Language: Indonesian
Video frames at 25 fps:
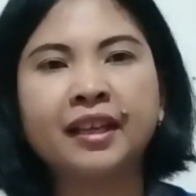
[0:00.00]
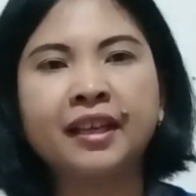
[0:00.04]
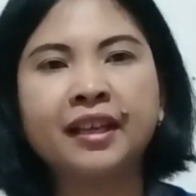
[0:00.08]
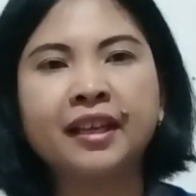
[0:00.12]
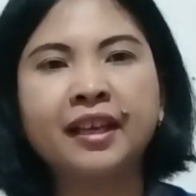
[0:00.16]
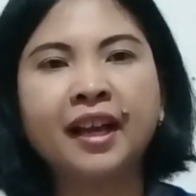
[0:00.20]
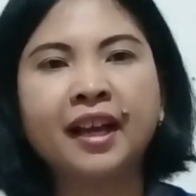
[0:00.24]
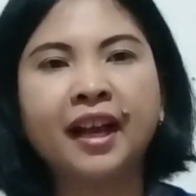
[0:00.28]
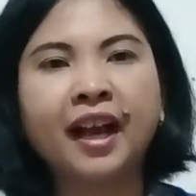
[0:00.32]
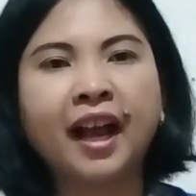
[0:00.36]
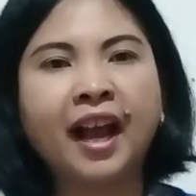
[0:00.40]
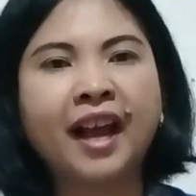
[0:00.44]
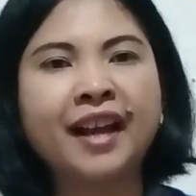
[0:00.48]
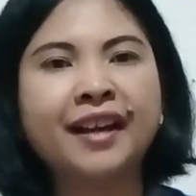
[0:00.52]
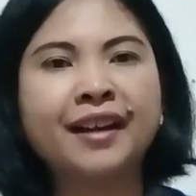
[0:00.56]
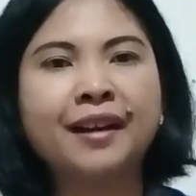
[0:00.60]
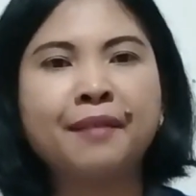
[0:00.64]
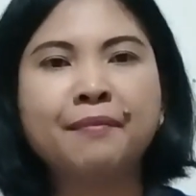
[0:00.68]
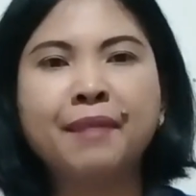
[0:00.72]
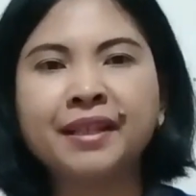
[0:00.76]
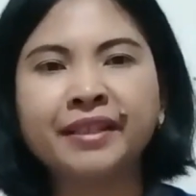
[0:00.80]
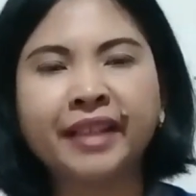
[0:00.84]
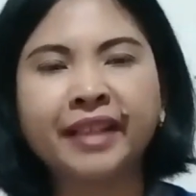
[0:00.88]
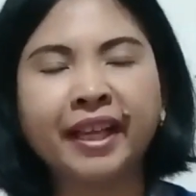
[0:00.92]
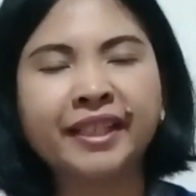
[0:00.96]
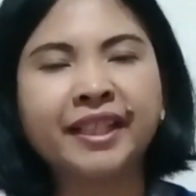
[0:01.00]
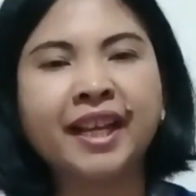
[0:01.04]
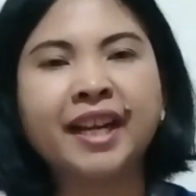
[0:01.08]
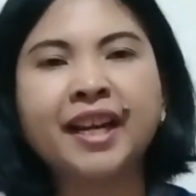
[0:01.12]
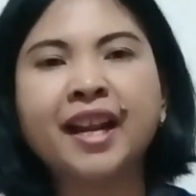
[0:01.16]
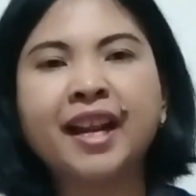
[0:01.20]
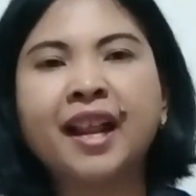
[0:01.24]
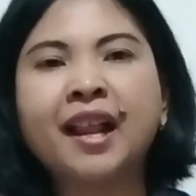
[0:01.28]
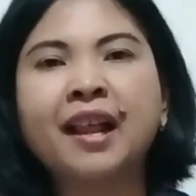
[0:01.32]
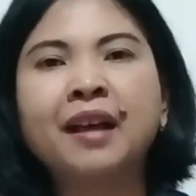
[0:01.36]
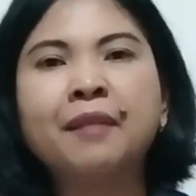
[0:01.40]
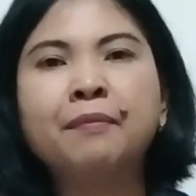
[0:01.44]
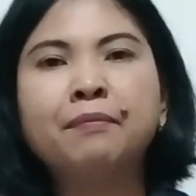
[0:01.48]
Karena bangsa Israel
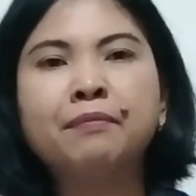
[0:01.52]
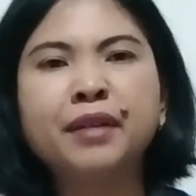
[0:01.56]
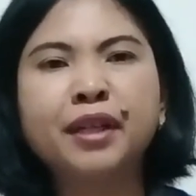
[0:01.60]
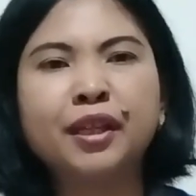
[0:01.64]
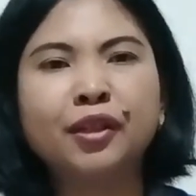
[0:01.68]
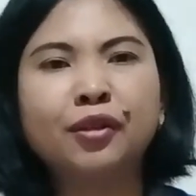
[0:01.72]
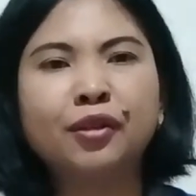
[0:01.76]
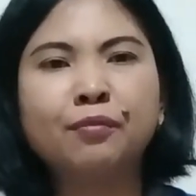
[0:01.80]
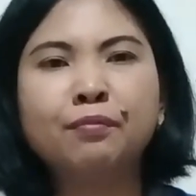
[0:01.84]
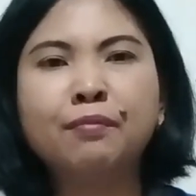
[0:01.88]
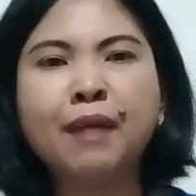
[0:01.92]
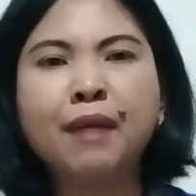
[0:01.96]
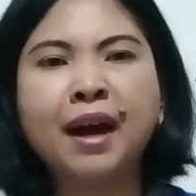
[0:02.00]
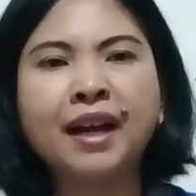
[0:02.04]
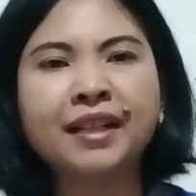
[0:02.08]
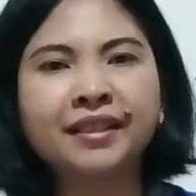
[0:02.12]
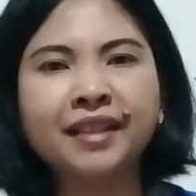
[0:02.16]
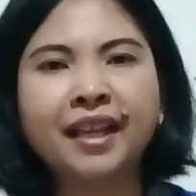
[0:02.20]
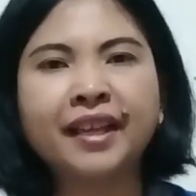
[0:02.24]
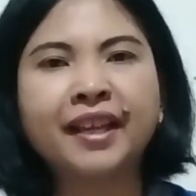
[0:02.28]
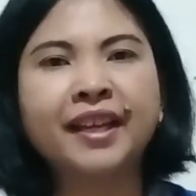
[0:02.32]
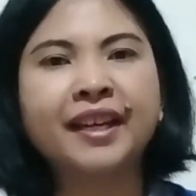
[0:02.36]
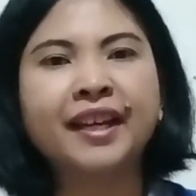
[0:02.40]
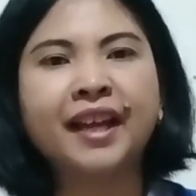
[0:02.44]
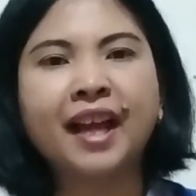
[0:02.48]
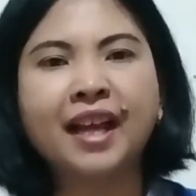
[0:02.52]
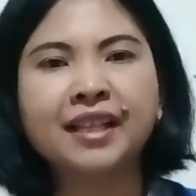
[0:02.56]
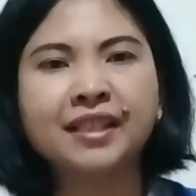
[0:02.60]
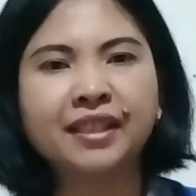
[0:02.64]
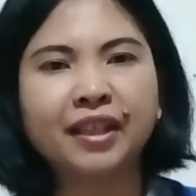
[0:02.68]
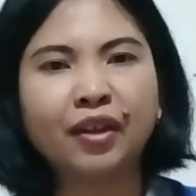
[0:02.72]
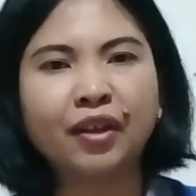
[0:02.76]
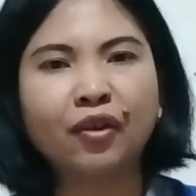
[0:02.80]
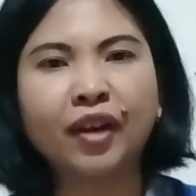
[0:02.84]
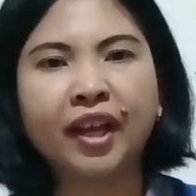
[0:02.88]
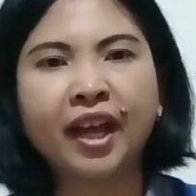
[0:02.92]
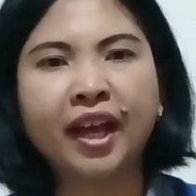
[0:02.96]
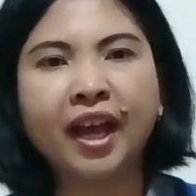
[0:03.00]
adalah begitu bangsa yang
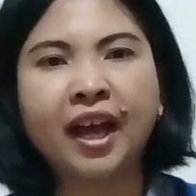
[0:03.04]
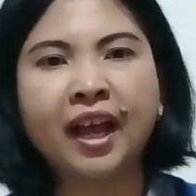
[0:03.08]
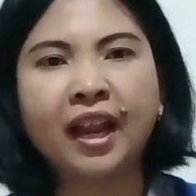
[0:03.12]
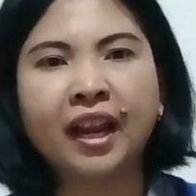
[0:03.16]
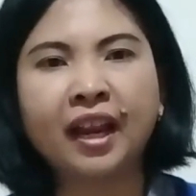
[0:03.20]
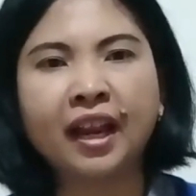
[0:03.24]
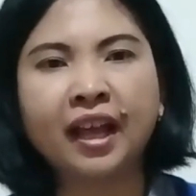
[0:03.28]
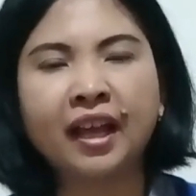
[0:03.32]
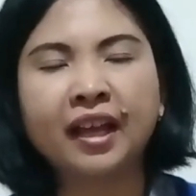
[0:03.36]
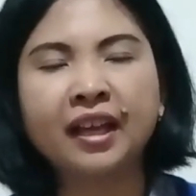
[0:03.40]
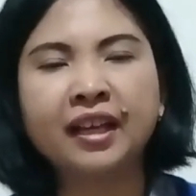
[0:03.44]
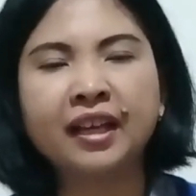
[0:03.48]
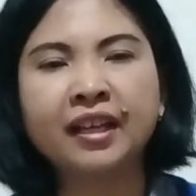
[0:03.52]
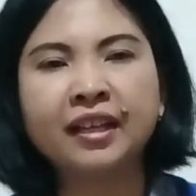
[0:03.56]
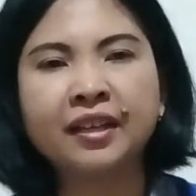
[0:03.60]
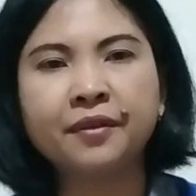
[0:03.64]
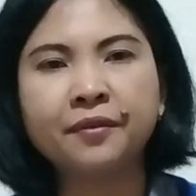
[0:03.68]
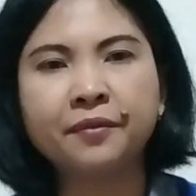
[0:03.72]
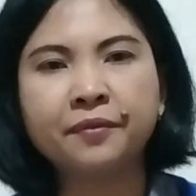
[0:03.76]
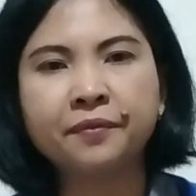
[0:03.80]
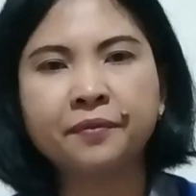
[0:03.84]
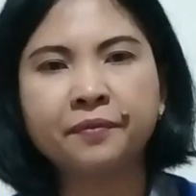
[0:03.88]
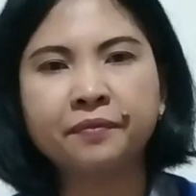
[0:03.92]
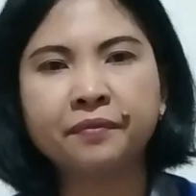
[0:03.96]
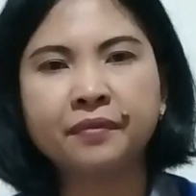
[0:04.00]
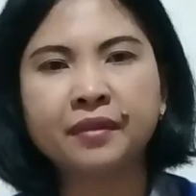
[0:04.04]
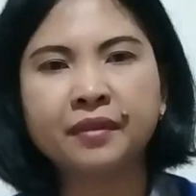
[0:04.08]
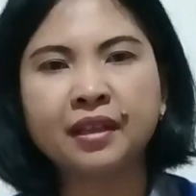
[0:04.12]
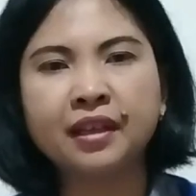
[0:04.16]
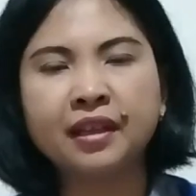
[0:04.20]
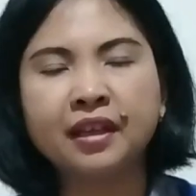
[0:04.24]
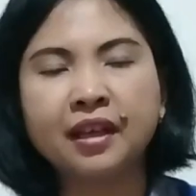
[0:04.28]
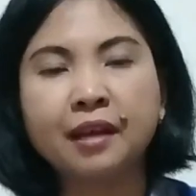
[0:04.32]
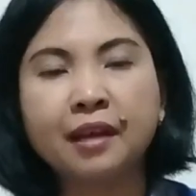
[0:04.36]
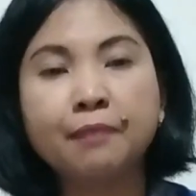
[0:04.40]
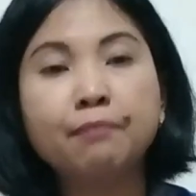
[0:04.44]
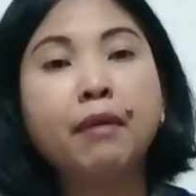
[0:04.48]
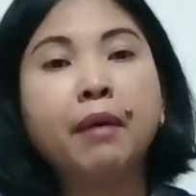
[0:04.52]
dikasih oleh Allah
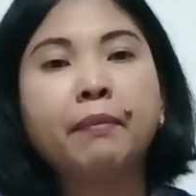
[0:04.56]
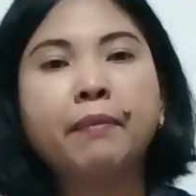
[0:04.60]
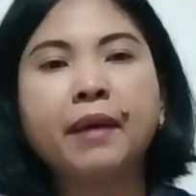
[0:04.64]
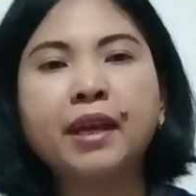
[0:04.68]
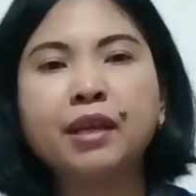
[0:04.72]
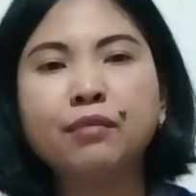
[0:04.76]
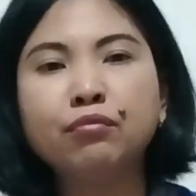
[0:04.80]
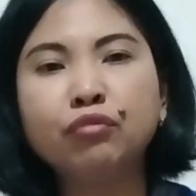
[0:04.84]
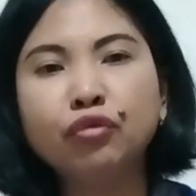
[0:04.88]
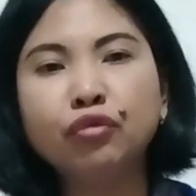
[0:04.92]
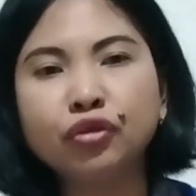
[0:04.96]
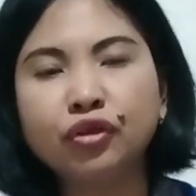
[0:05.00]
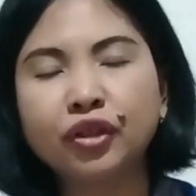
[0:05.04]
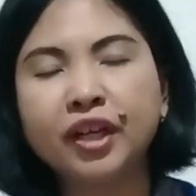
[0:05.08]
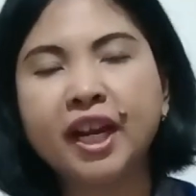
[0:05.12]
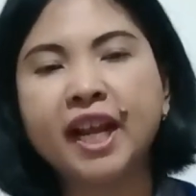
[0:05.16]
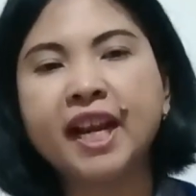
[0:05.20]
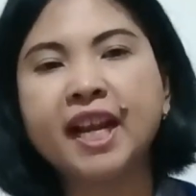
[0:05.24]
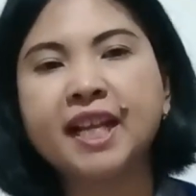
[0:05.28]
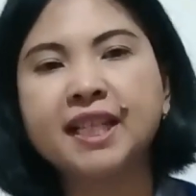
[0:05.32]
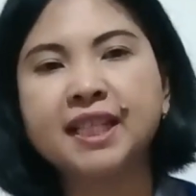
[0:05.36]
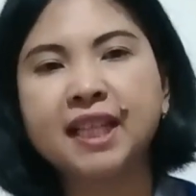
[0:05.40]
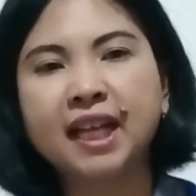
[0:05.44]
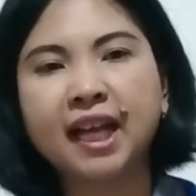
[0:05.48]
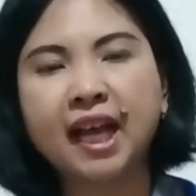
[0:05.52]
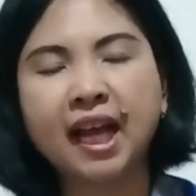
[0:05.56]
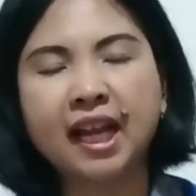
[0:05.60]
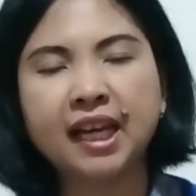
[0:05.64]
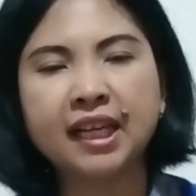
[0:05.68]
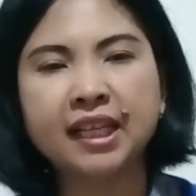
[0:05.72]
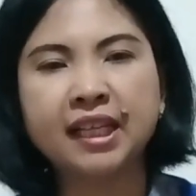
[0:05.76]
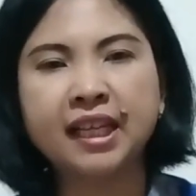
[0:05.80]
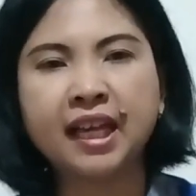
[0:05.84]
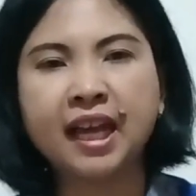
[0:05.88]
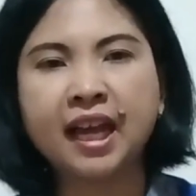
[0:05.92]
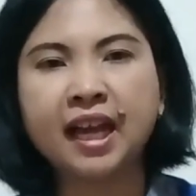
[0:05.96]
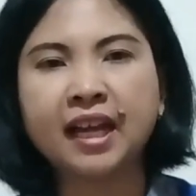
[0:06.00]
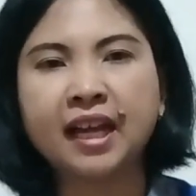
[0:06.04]
Bapak ibu saudara
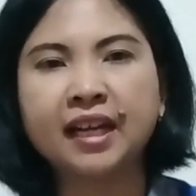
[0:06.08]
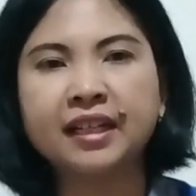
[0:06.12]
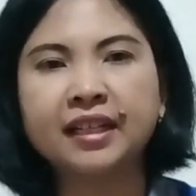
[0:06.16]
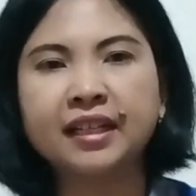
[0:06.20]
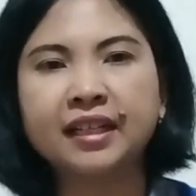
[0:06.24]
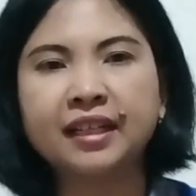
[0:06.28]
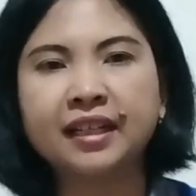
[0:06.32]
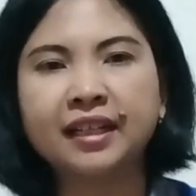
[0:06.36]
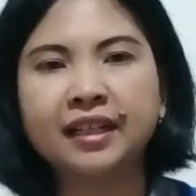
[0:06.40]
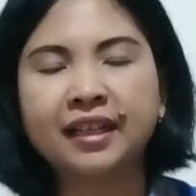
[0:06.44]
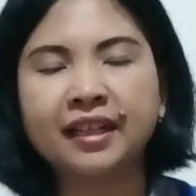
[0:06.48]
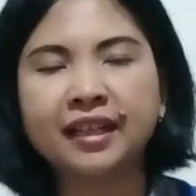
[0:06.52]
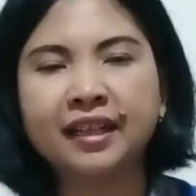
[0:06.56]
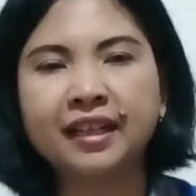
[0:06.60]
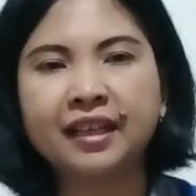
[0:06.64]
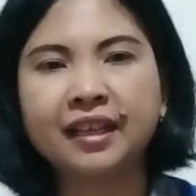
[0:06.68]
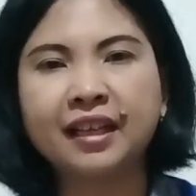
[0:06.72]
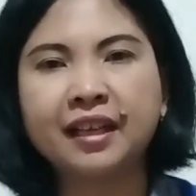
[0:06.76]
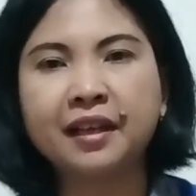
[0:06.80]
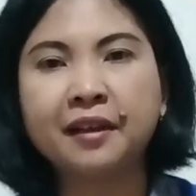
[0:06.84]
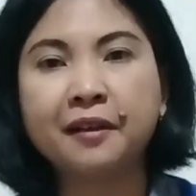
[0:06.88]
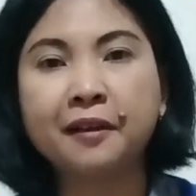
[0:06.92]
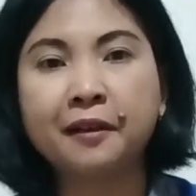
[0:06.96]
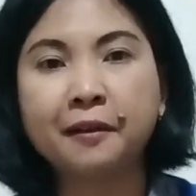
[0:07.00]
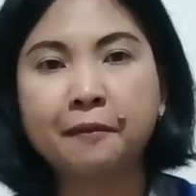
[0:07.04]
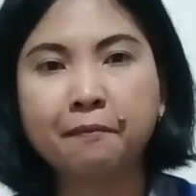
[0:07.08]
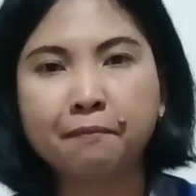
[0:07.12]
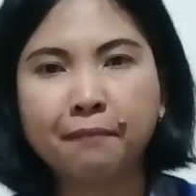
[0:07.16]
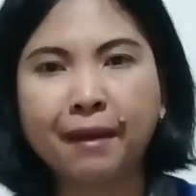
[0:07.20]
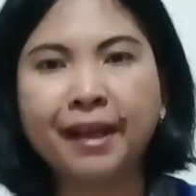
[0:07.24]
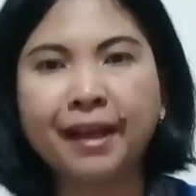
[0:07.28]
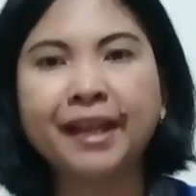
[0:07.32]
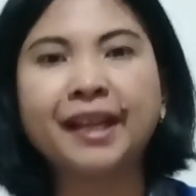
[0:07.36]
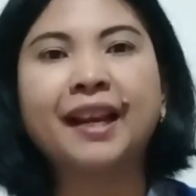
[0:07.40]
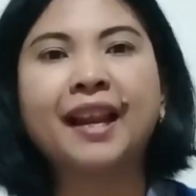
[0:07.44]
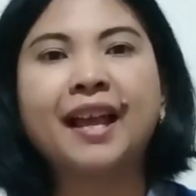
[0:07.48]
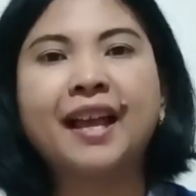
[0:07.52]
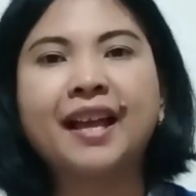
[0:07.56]
sekalian
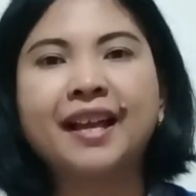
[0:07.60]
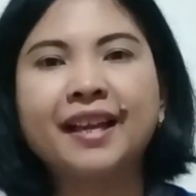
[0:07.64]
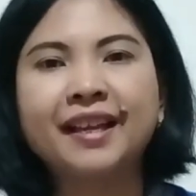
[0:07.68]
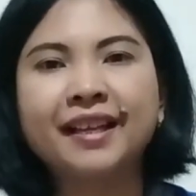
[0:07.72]
Marilah